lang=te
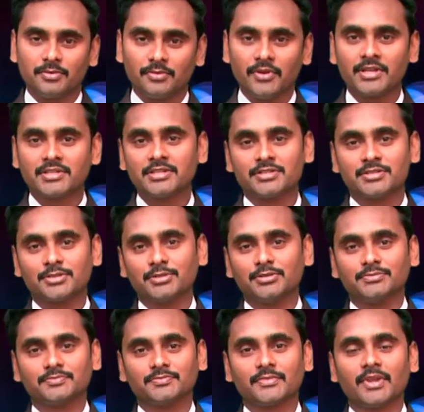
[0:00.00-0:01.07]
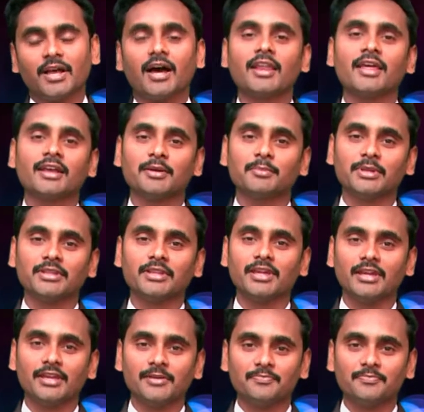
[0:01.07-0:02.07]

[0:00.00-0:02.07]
వీక్షిస్తూ అనేక మంది